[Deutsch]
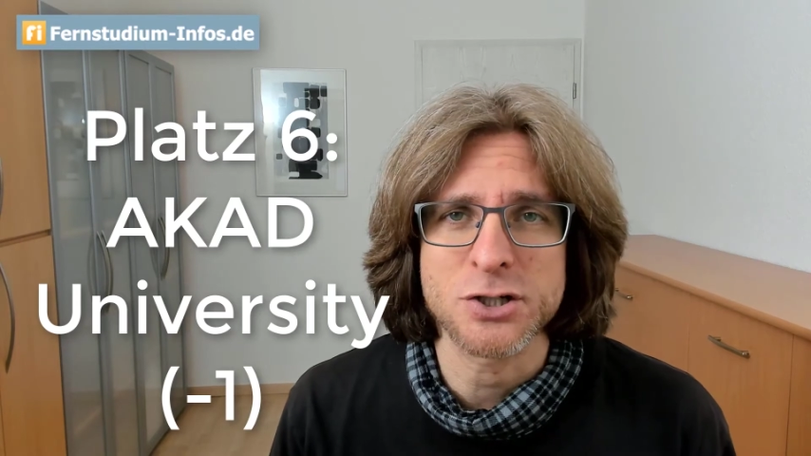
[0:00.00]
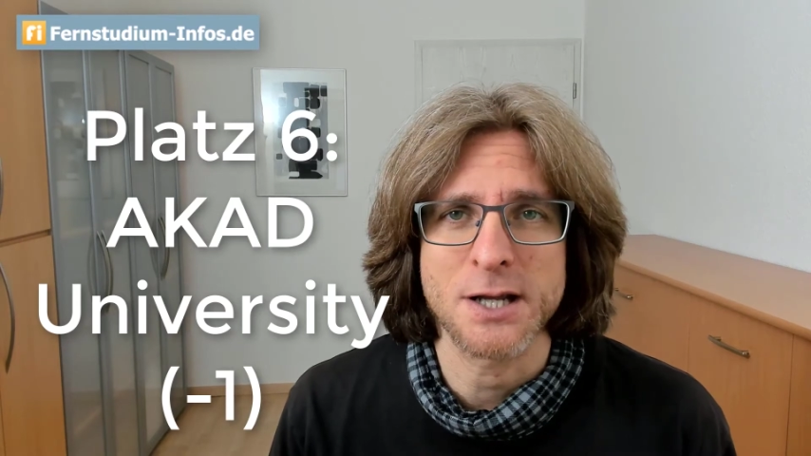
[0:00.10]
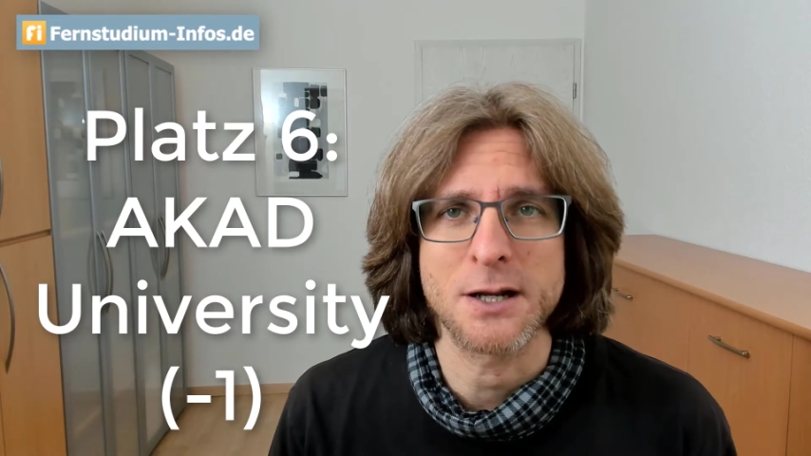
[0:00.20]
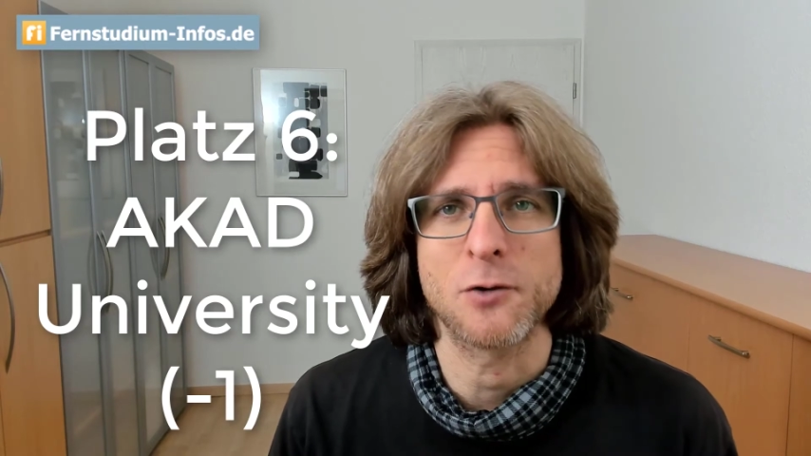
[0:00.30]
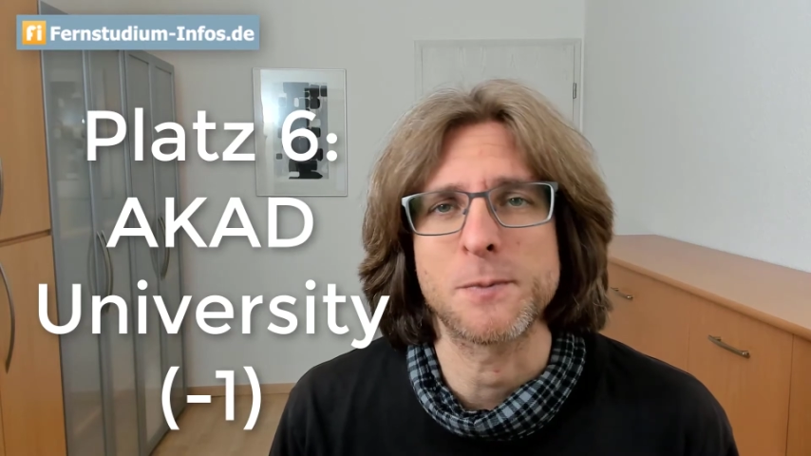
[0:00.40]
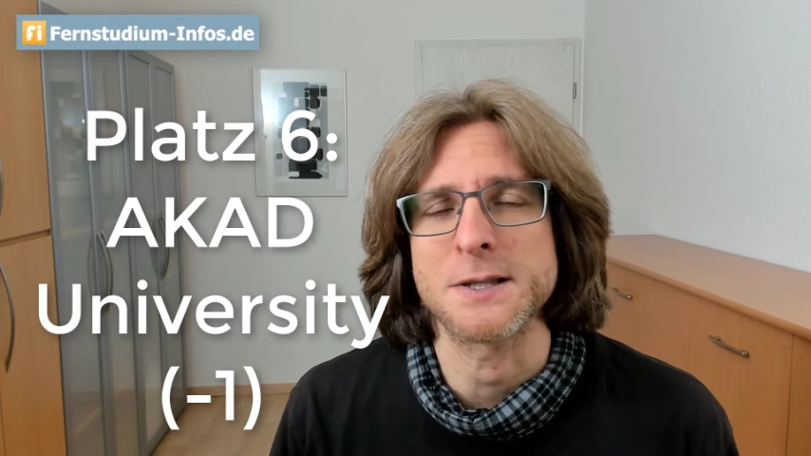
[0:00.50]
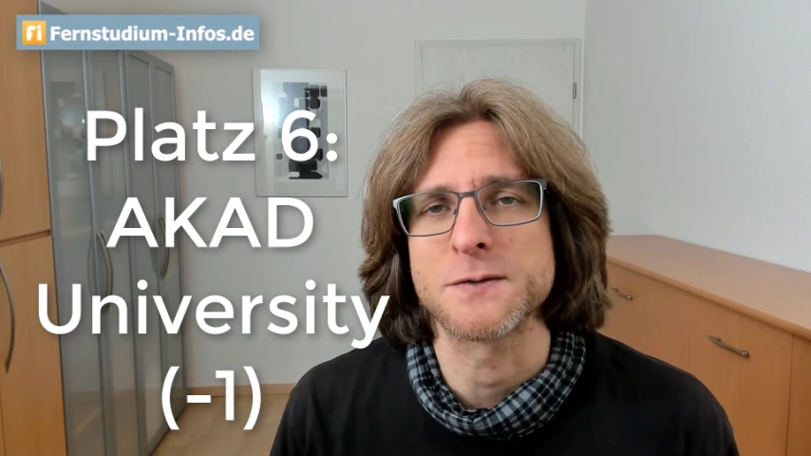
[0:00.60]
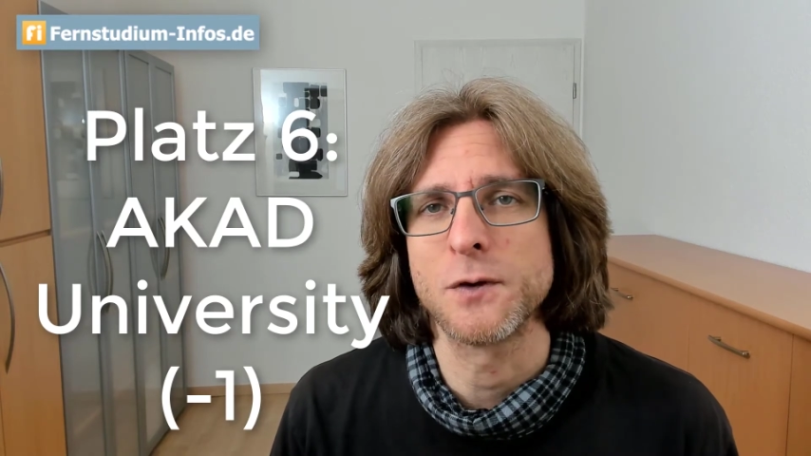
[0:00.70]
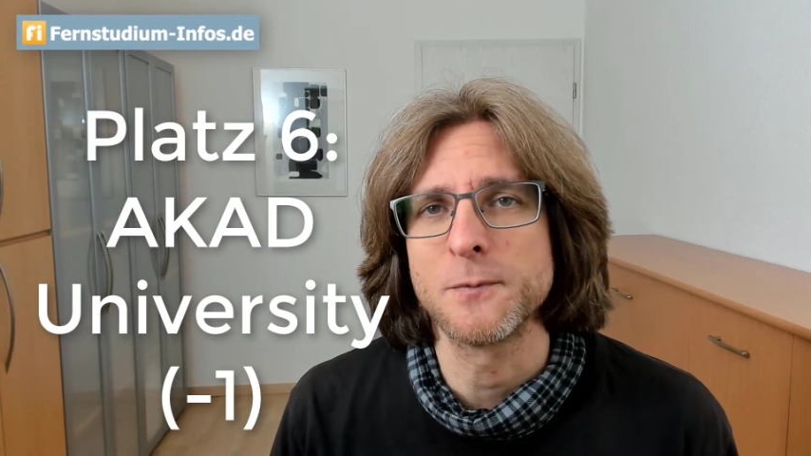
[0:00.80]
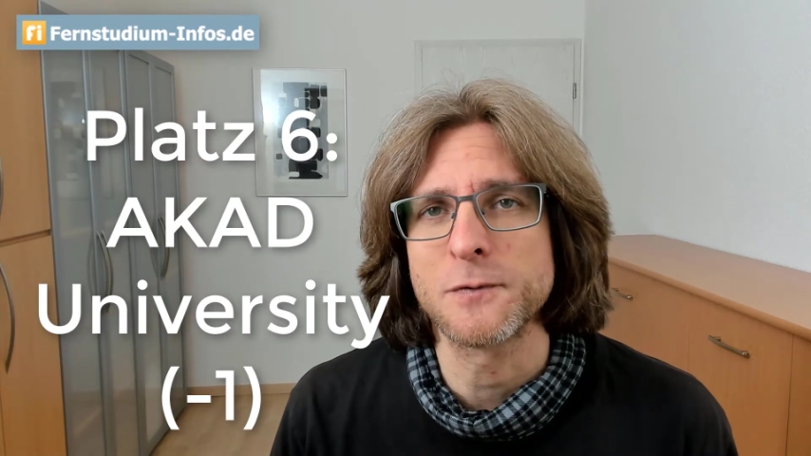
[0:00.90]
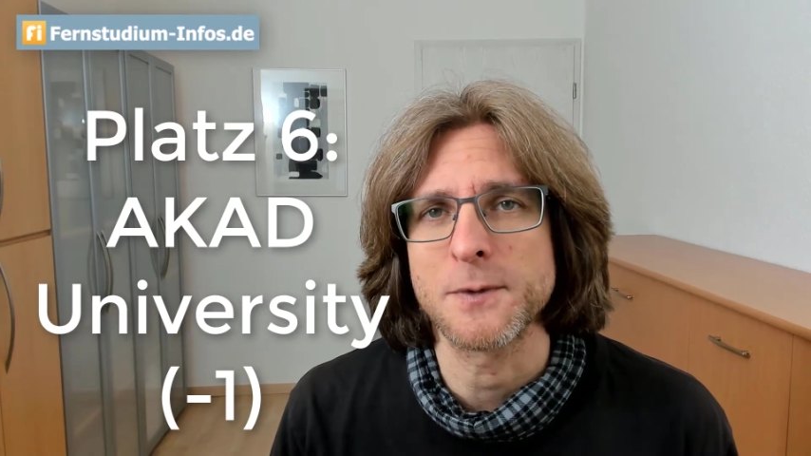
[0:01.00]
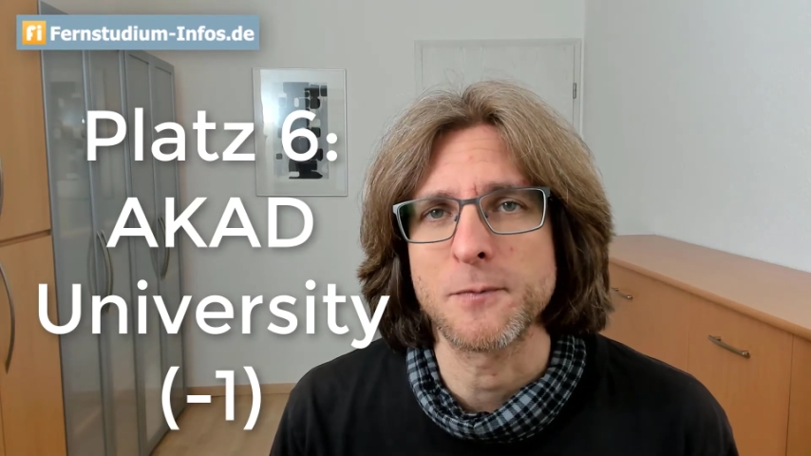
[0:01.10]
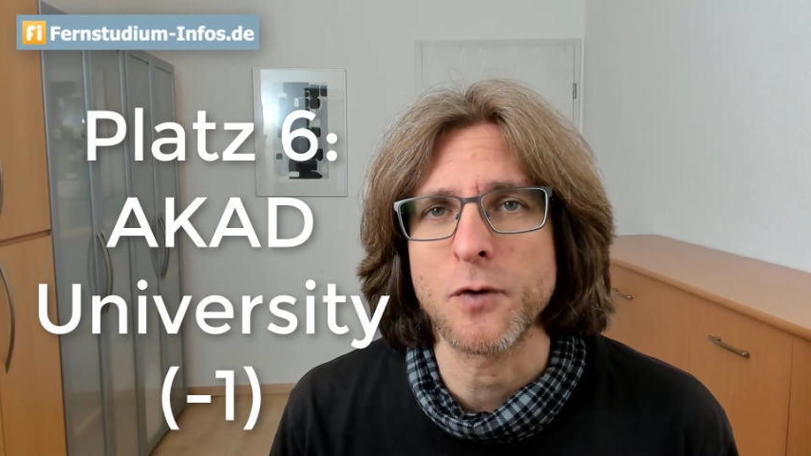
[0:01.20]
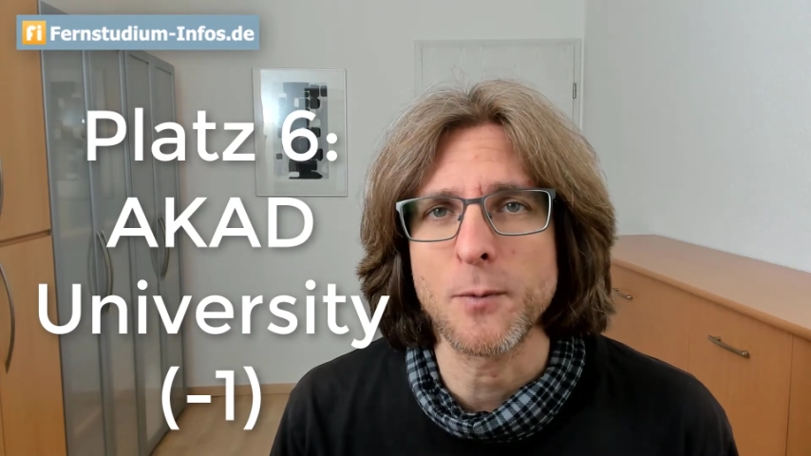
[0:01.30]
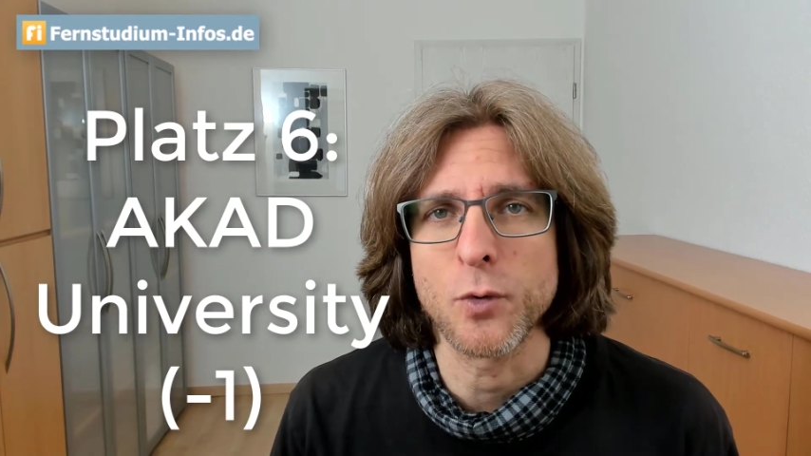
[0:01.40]
statt auf Platz 5 im
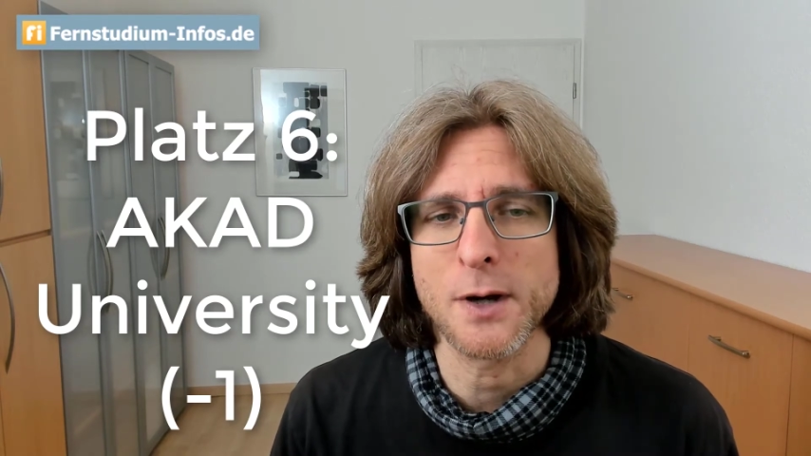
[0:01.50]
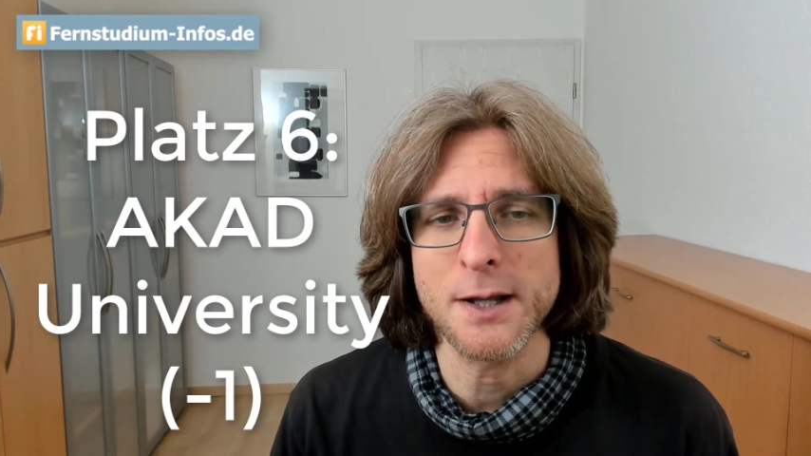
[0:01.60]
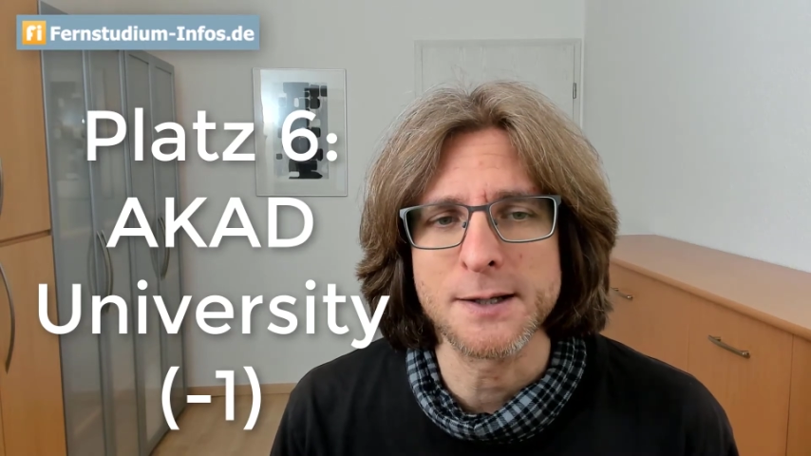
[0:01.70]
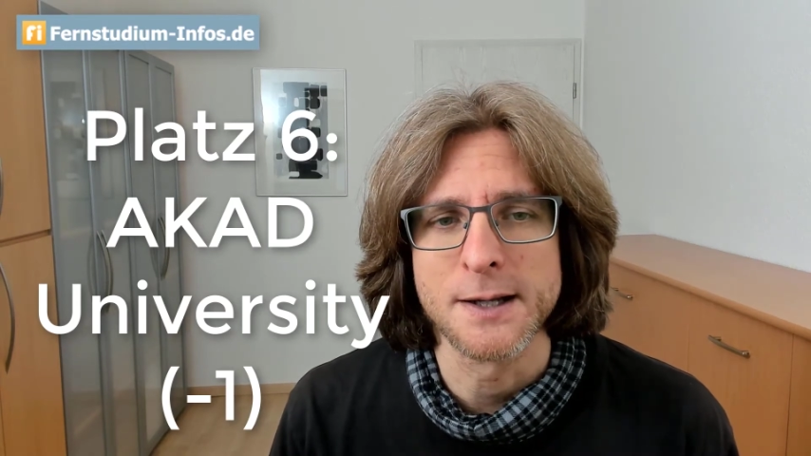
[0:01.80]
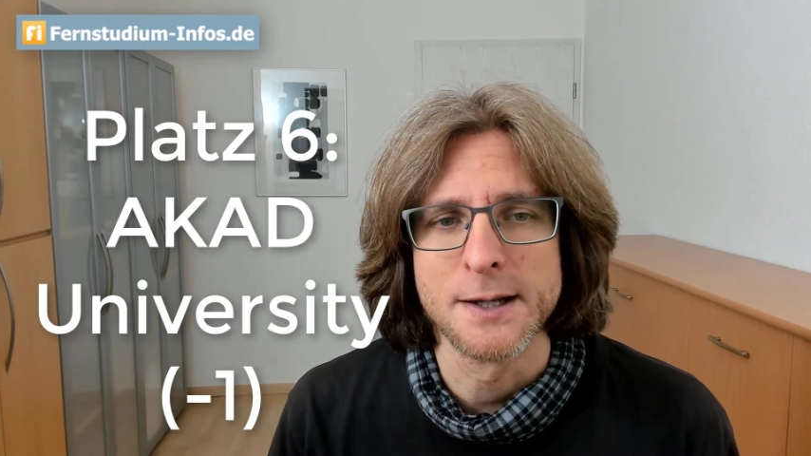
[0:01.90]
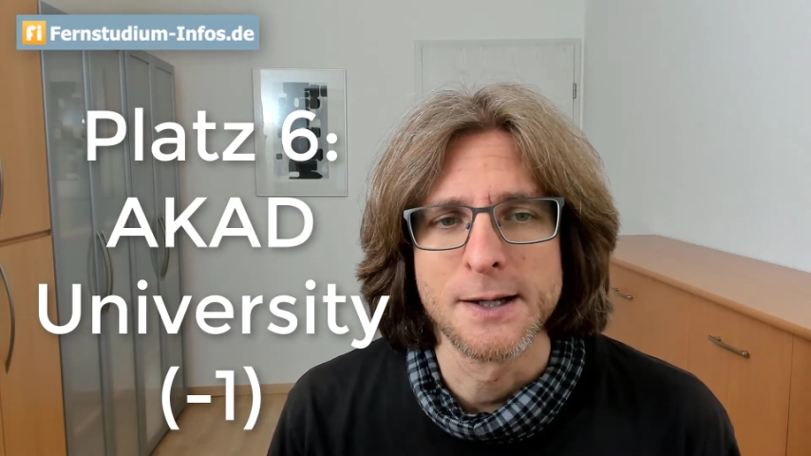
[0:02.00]
Vormonat.